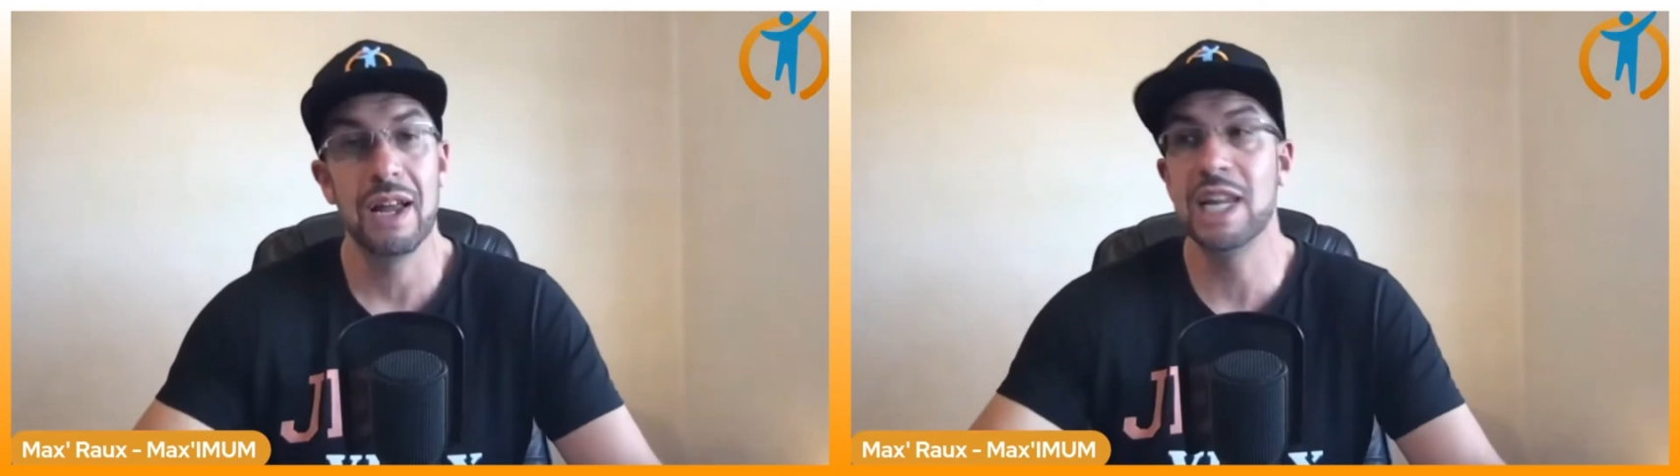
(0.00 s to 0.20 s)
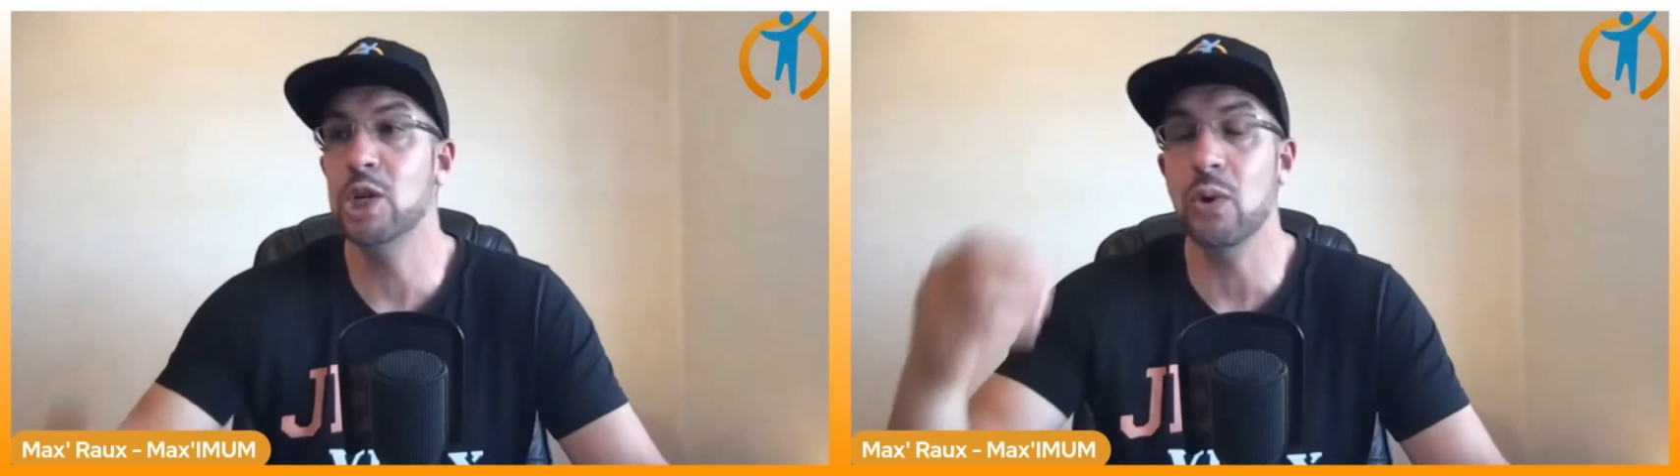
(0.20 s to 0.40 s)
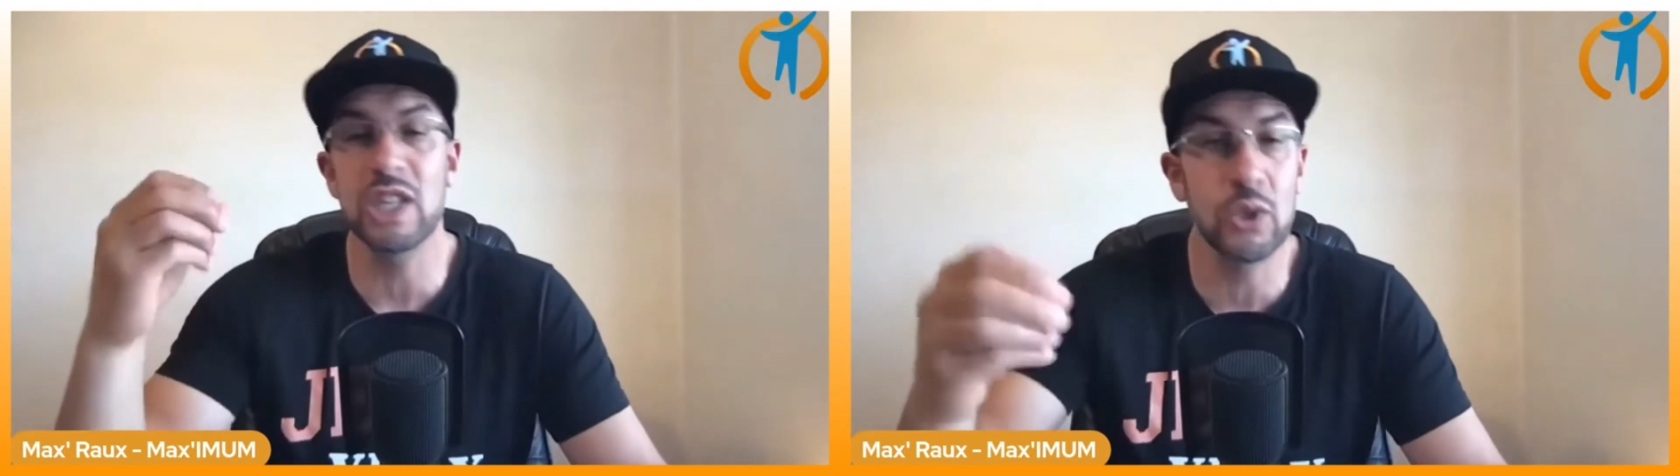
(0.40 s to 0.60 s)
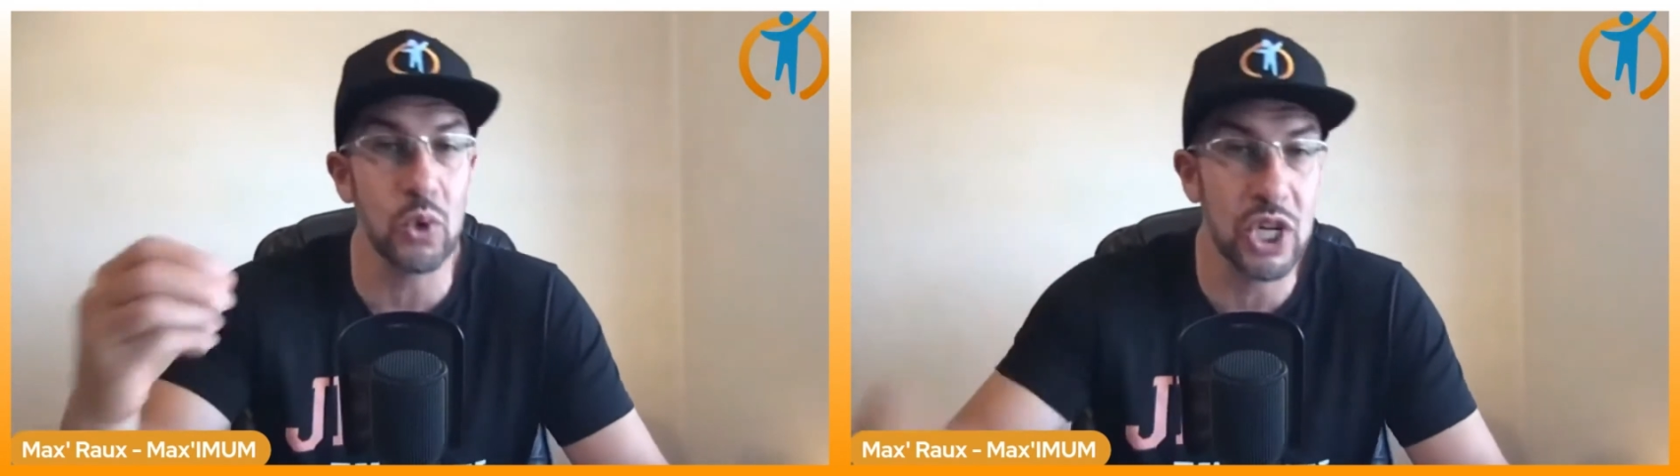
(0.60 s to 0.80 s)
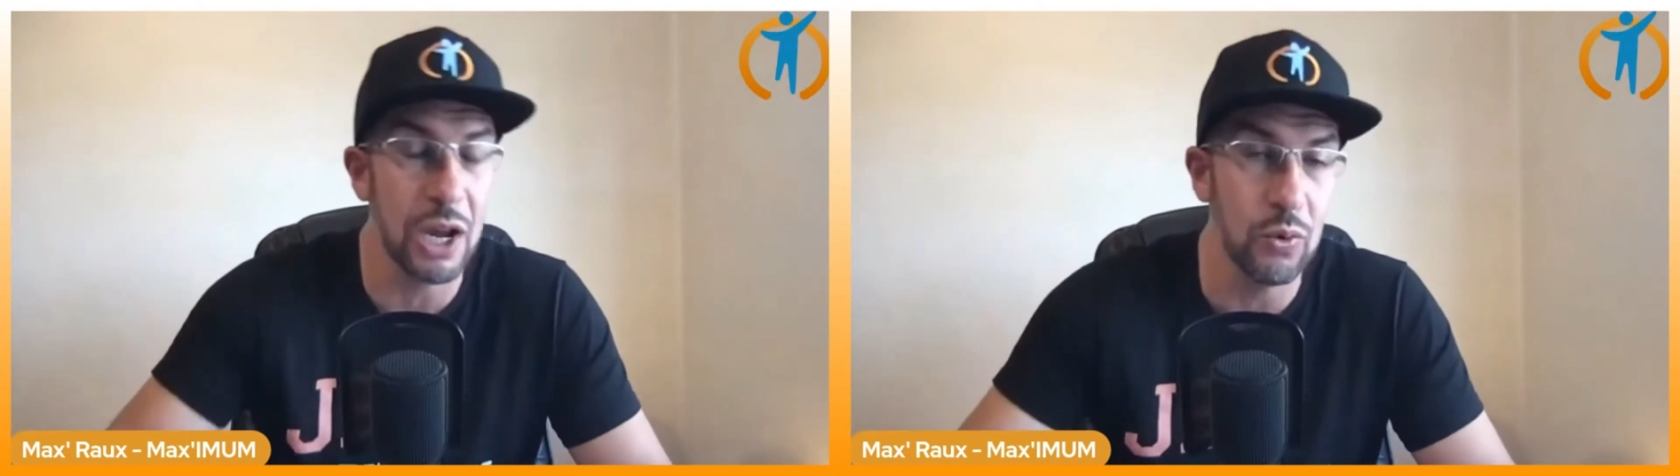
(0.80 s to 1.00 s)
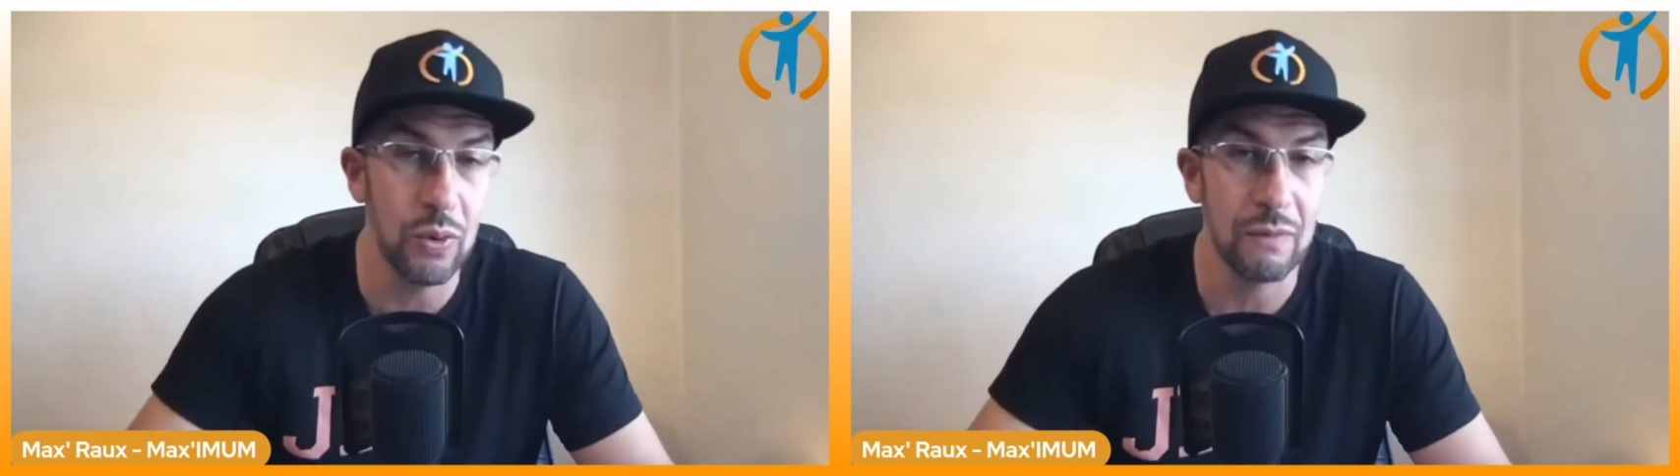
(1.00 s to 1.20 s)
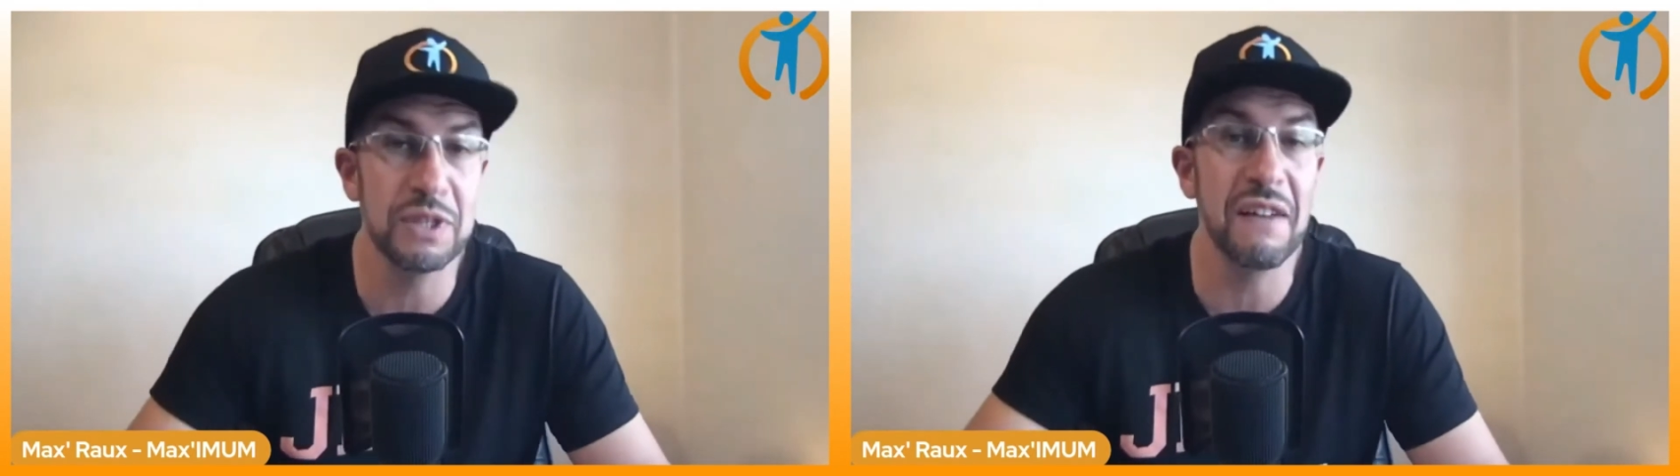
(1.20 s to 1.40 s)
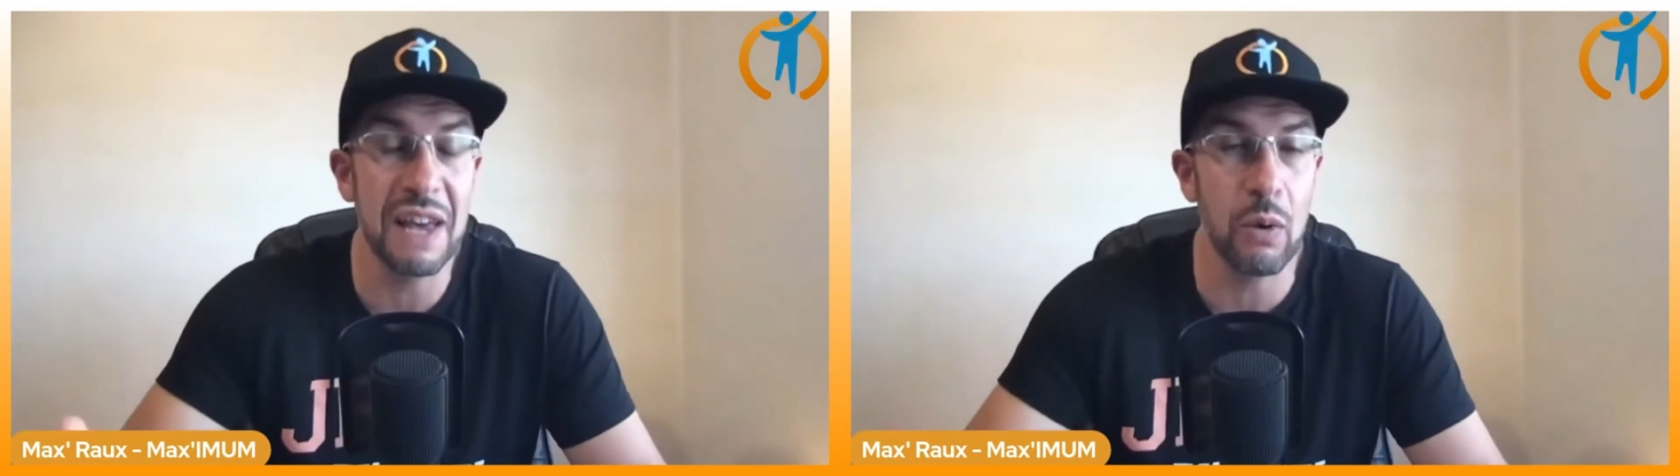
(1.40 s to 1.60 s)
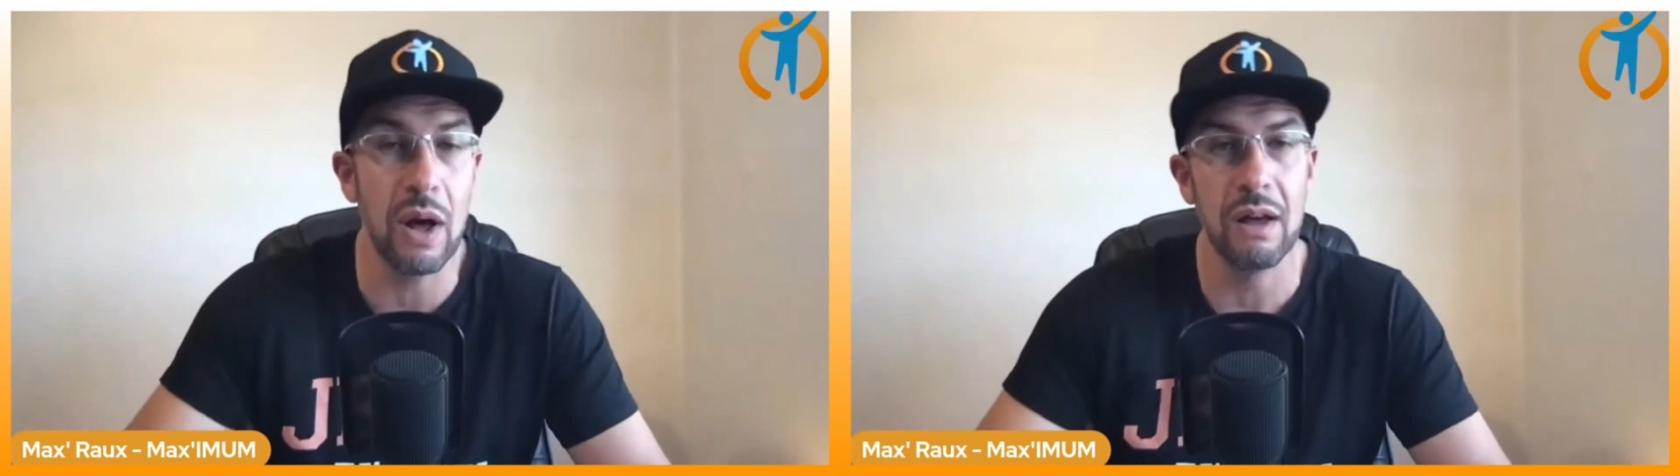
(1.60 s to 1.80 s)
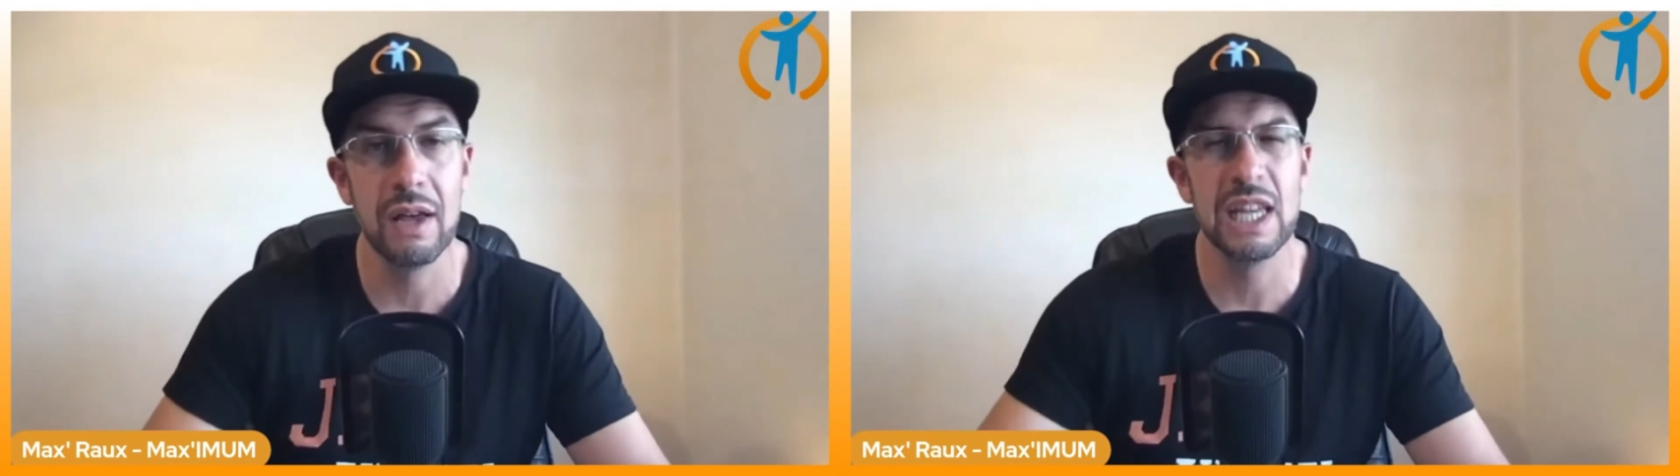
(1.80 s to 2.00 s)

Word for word: Les gens qui sont jaloux. Vous savez quoi?